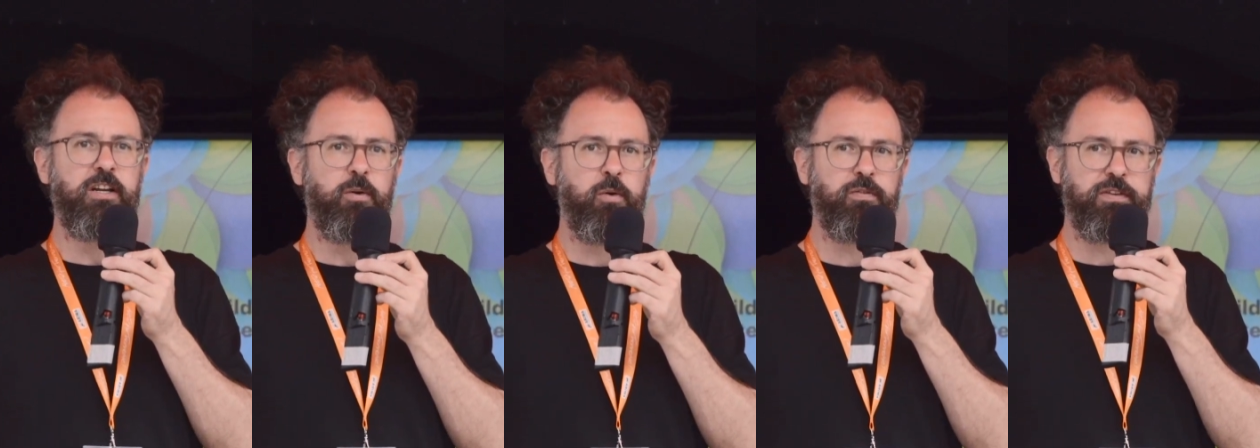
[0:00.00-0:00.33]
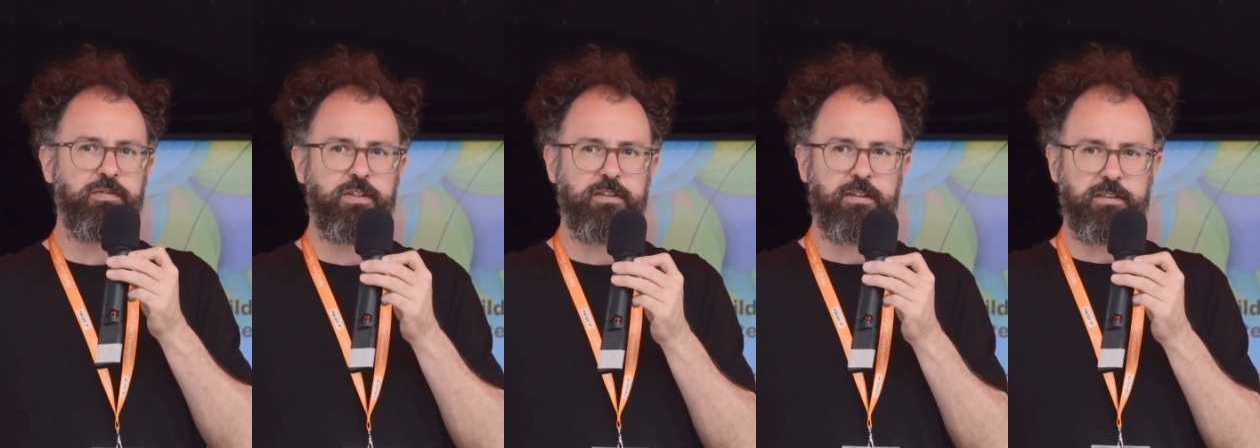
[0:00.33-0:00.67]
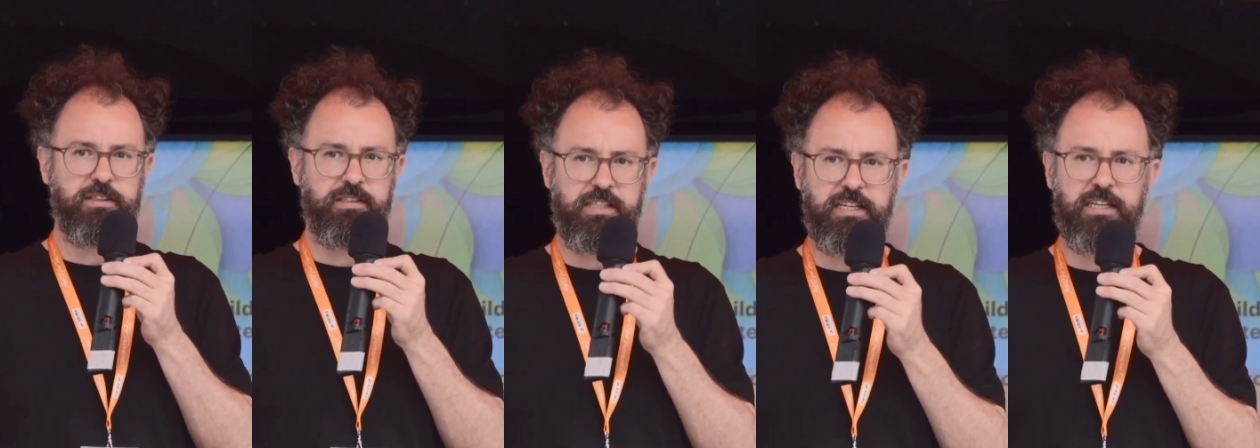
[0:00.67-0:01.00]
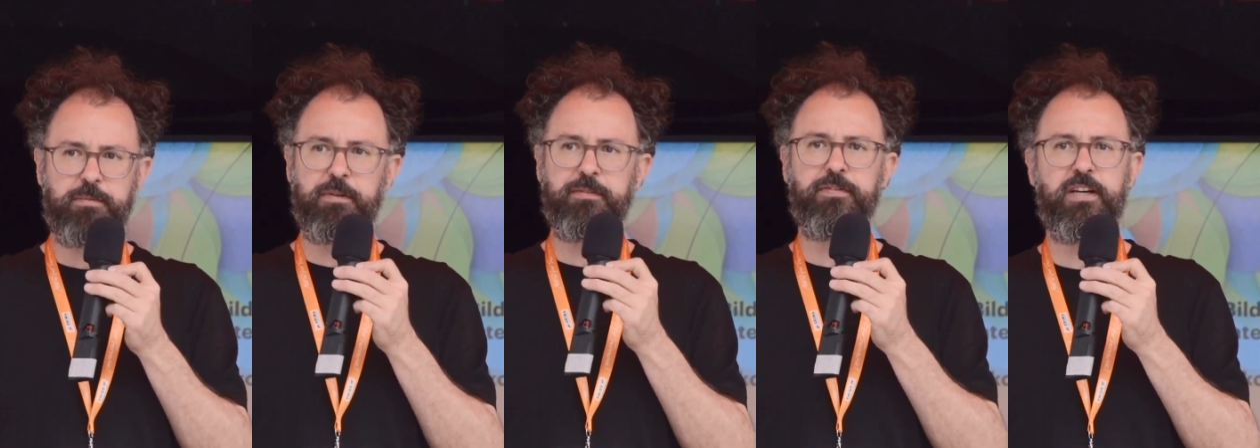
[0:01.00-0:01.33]
Und was wir gesehen
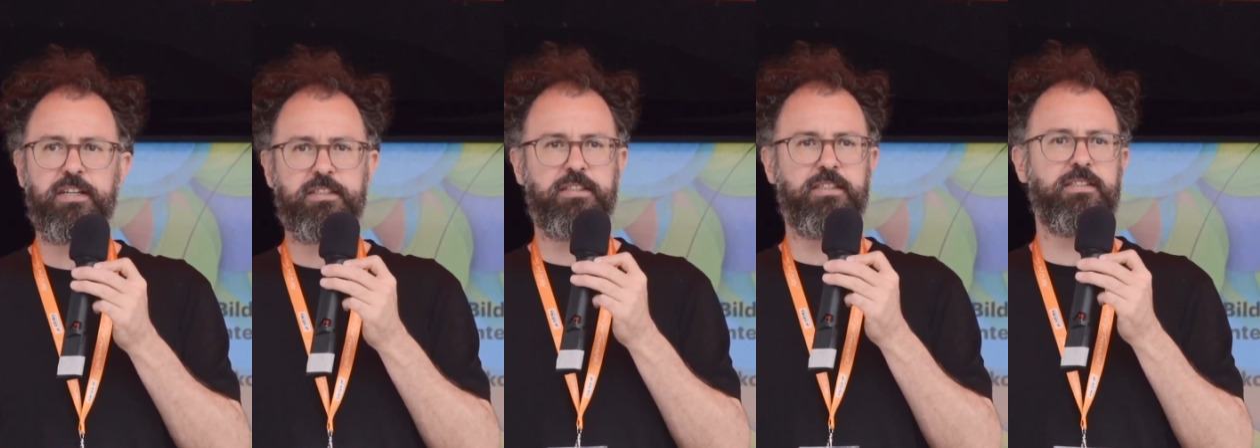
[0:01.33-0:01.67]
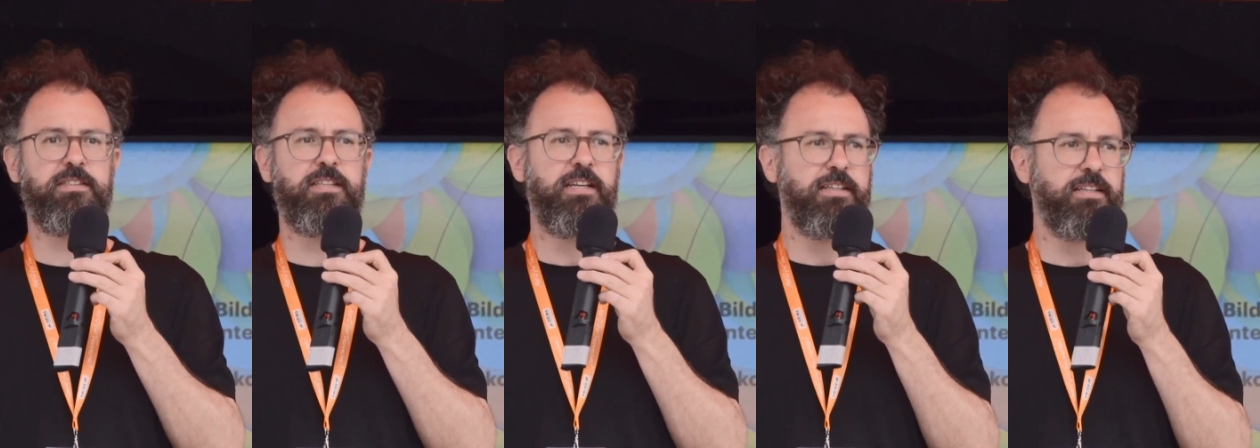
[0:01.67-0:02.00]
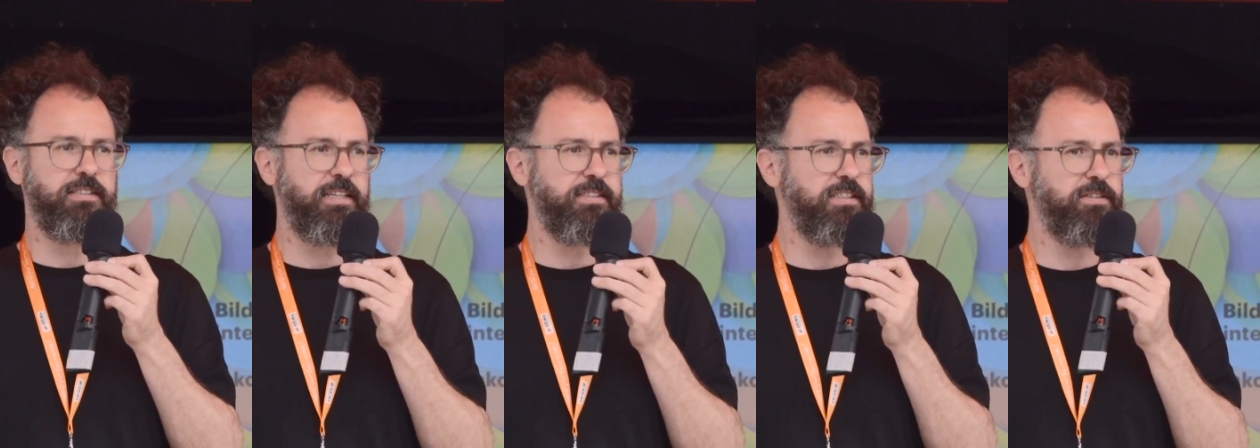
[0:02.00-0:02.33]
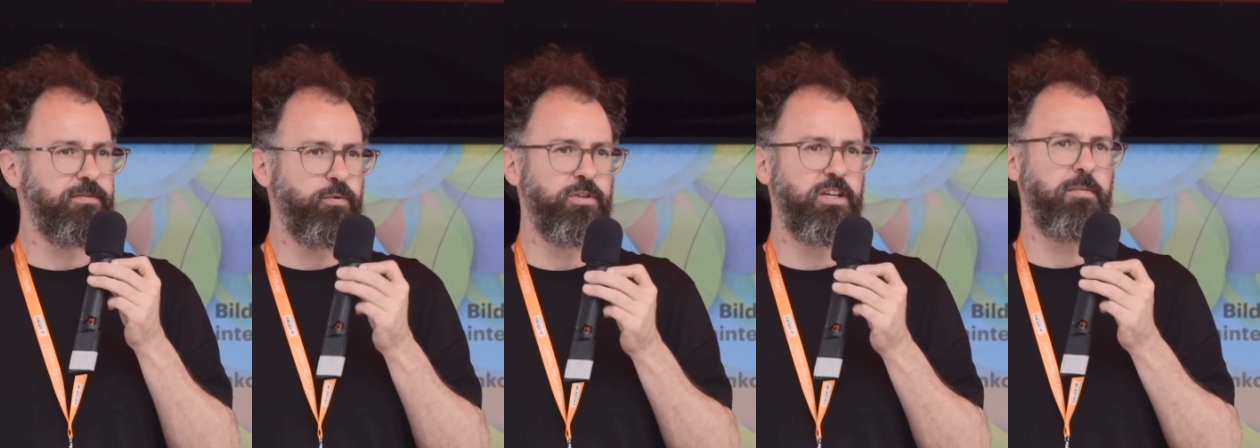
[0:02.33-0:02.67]
haben am Freitag ist, das hat
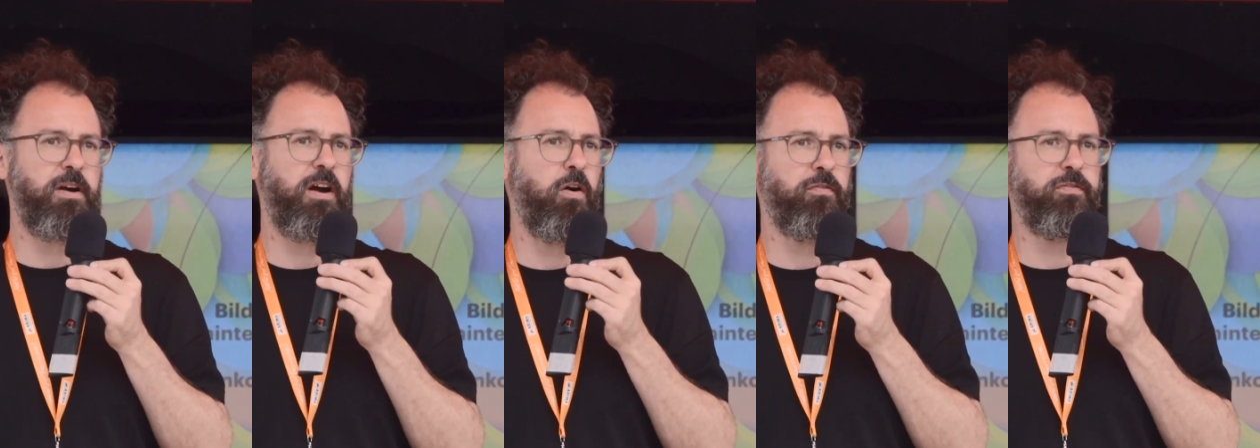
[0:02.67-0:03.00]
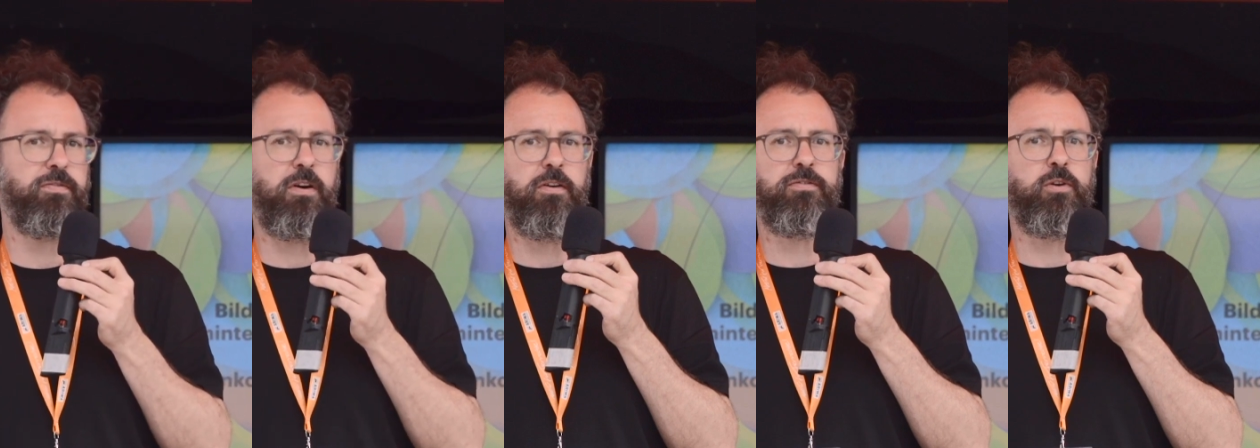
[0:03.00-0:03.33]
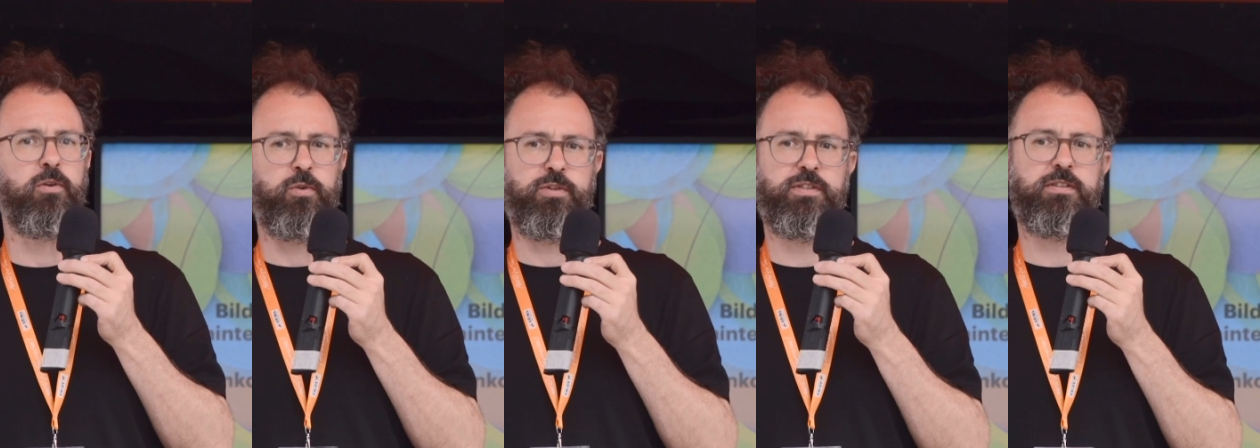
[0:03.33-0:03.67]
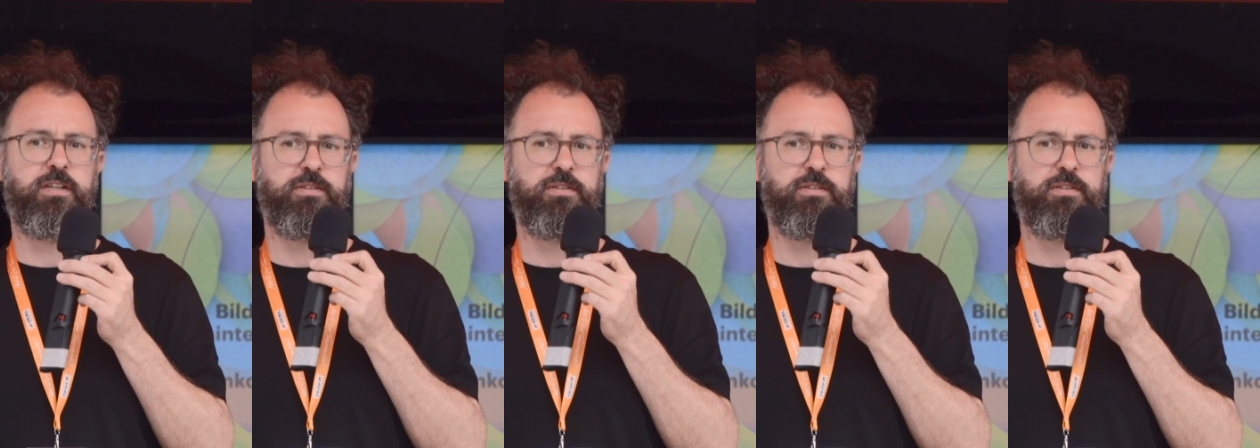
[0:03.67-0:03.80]
sich wunderbar auf, aufgelöst.